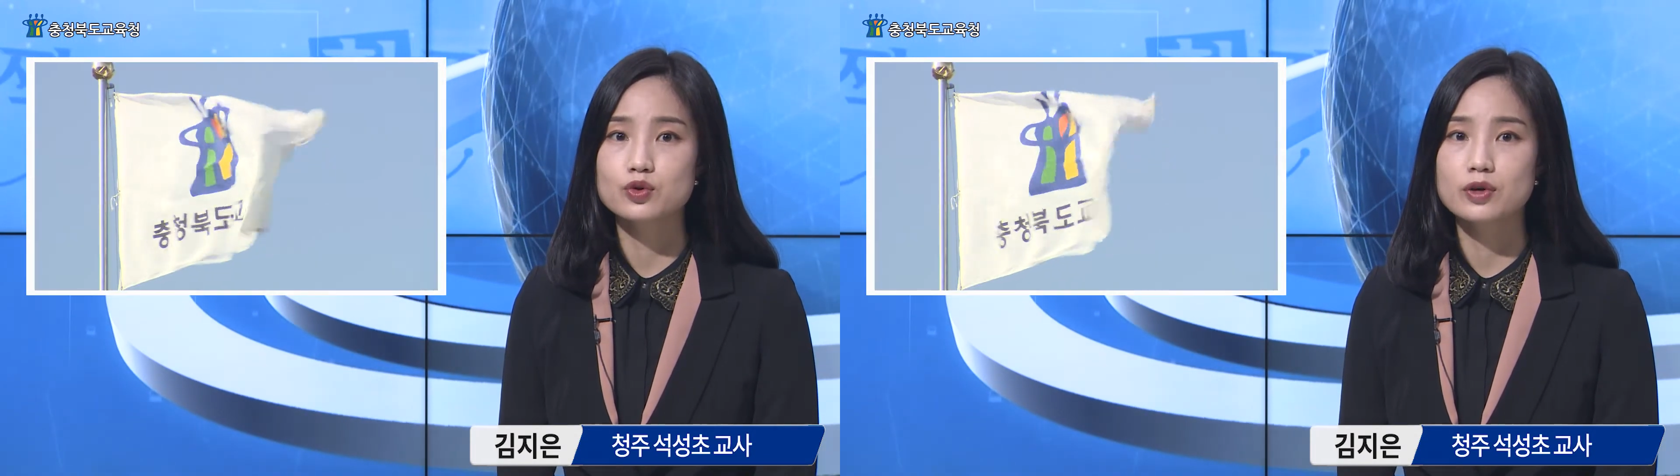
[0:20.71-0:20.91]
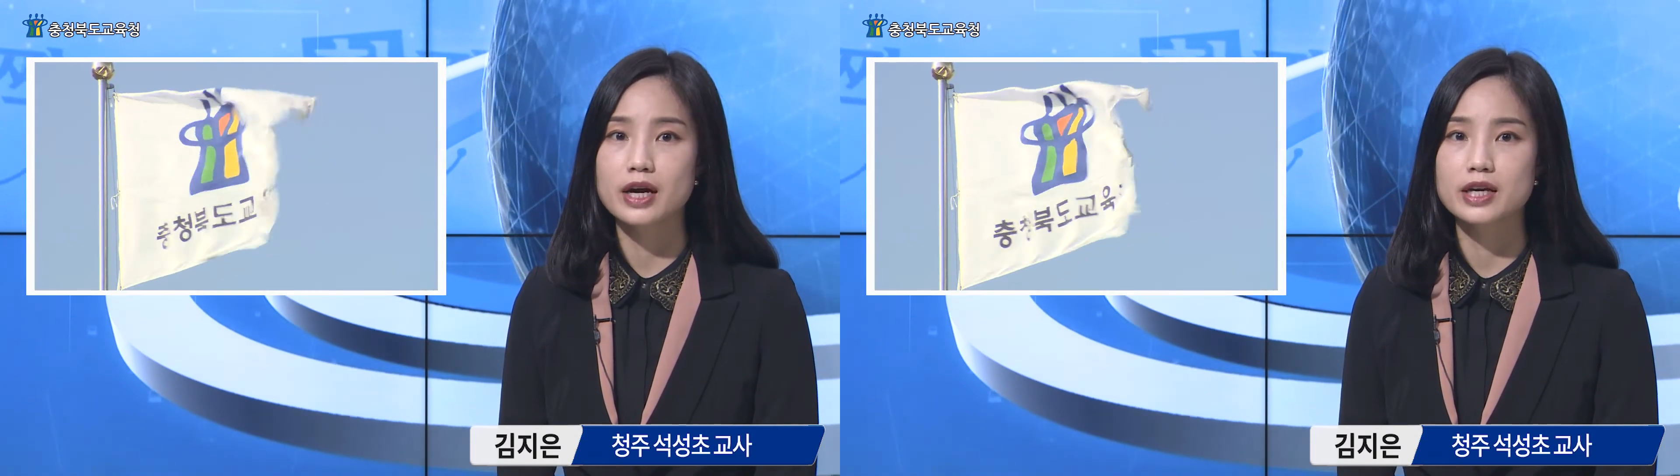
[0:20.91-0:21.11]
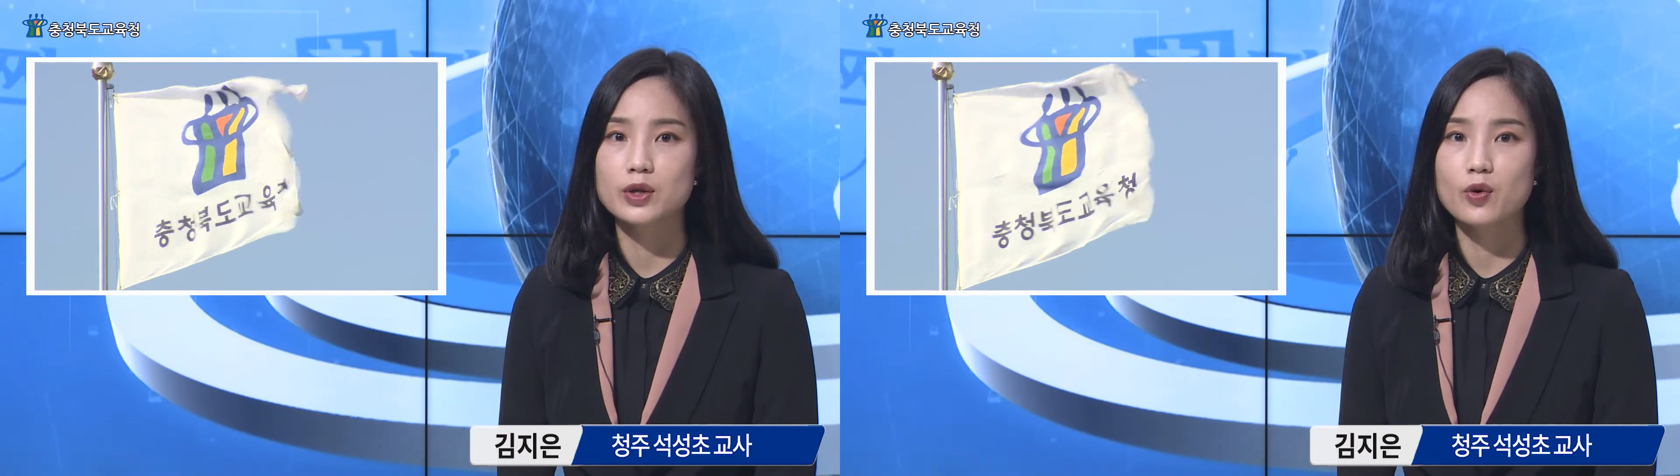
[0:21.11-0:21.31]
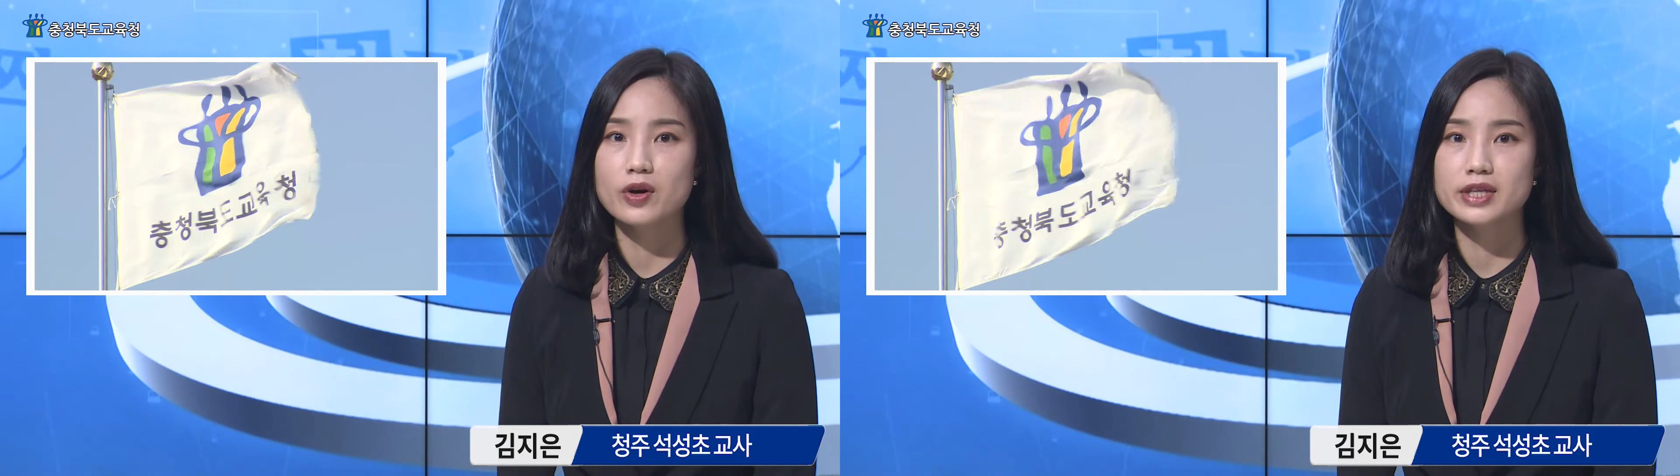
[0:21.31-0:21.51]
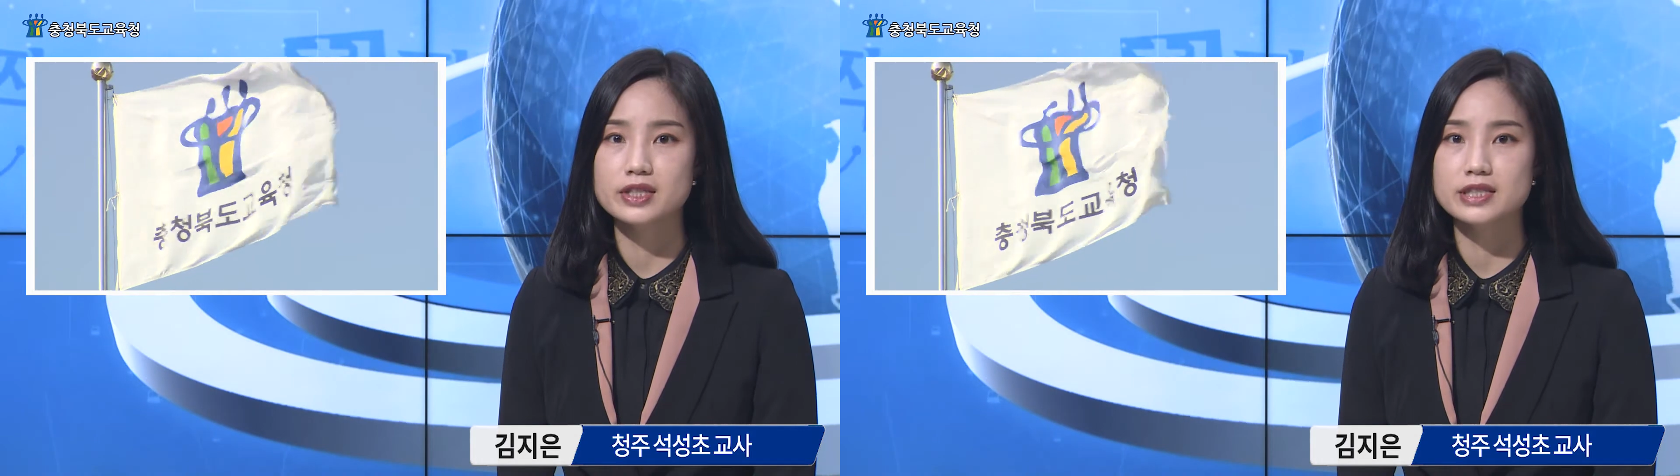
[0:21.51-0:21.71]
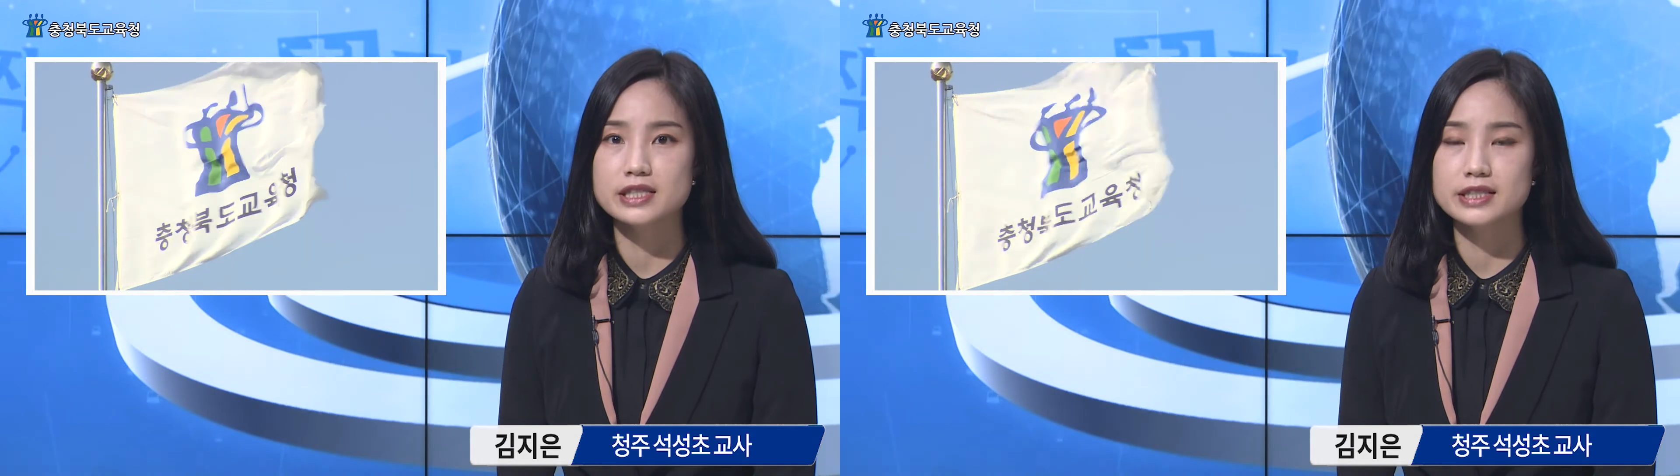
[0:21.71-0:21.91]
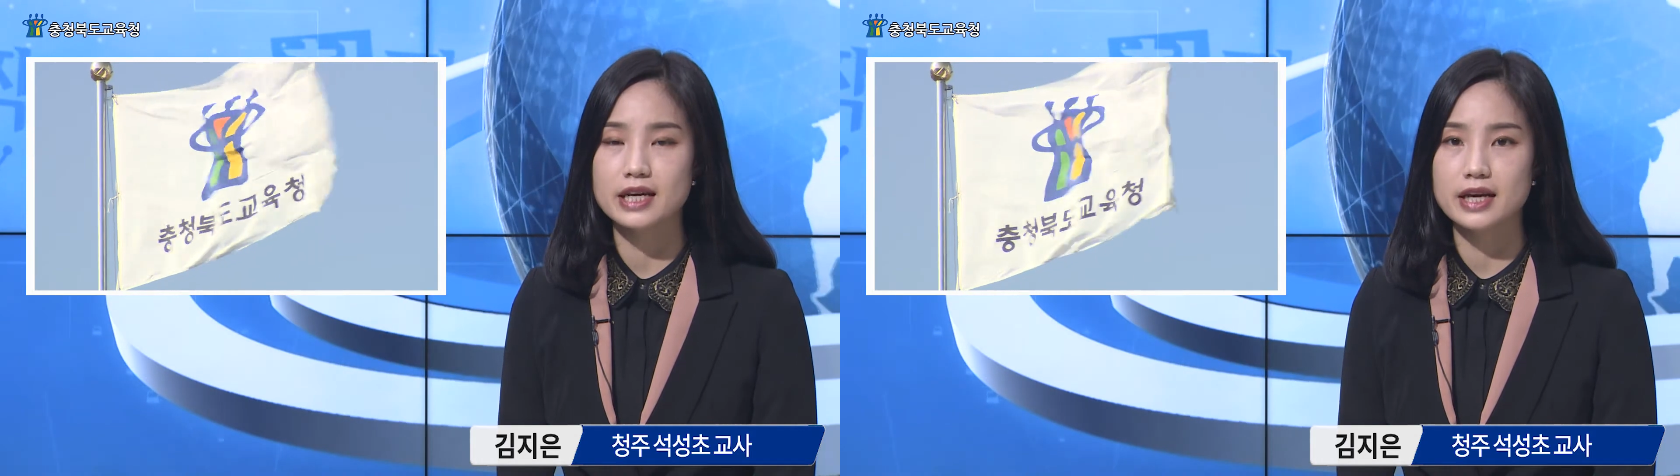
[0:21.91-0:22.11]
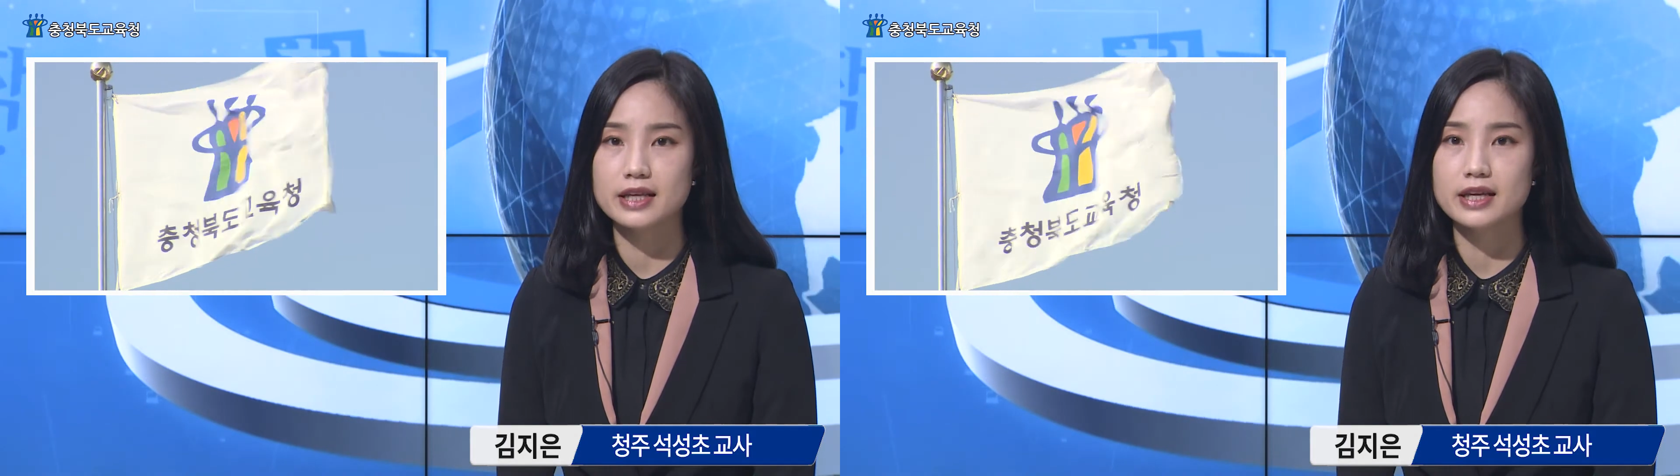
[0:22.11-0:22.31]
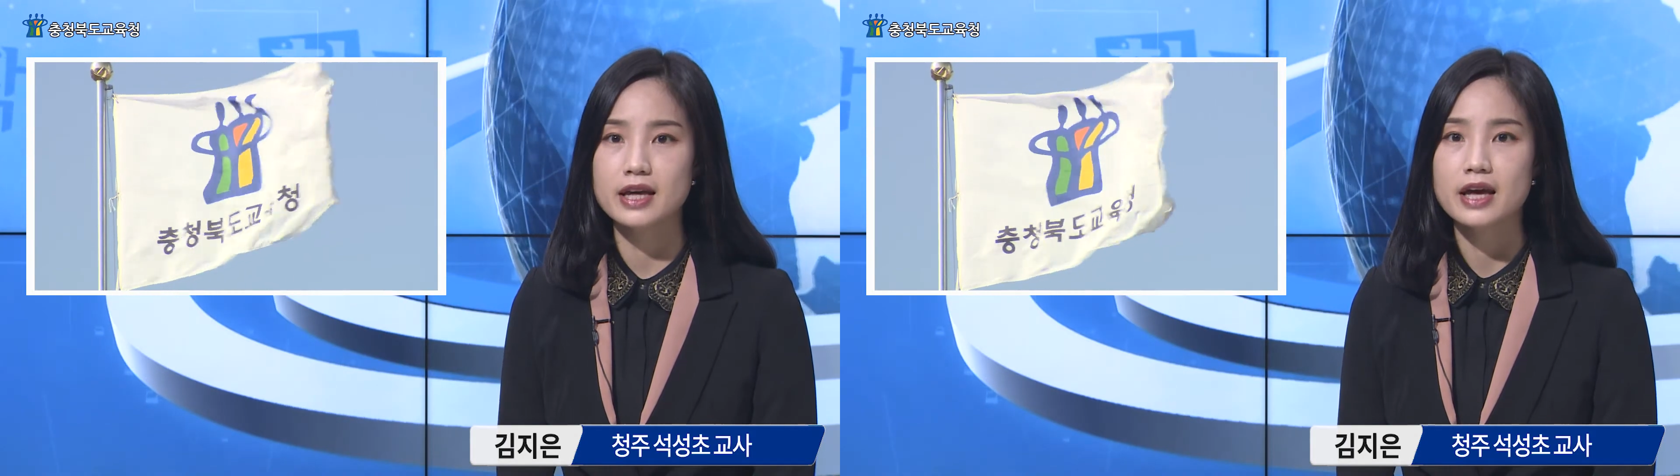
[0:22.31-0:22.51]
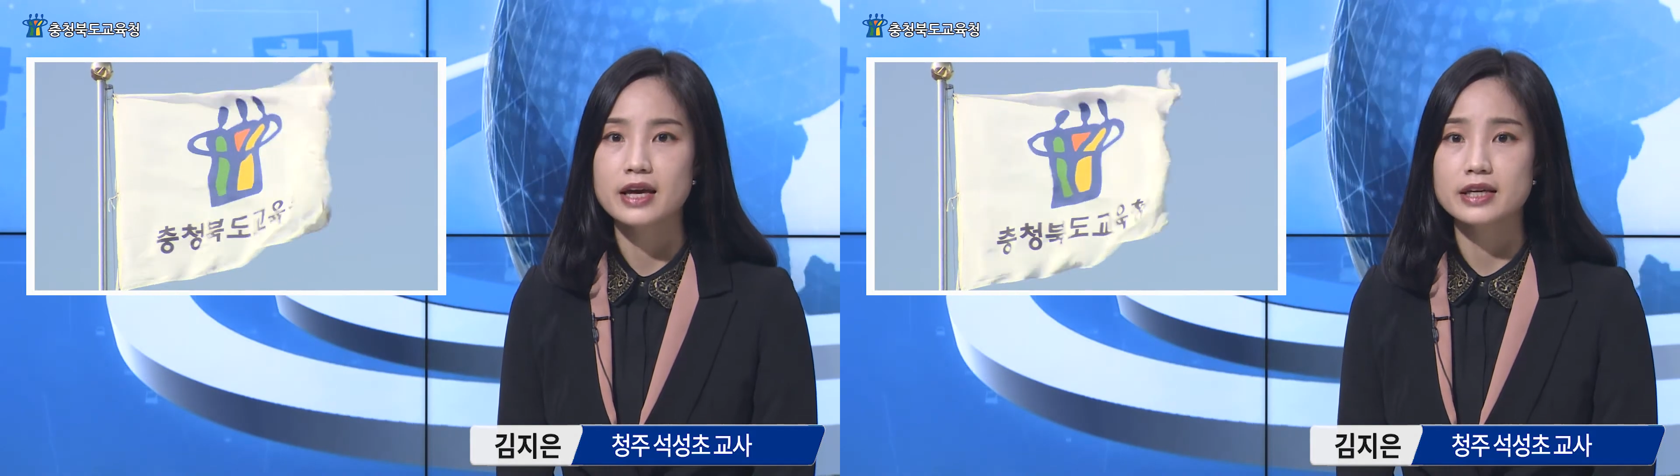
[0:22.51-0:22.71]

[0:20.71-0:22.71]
국가기록원에서 실시하는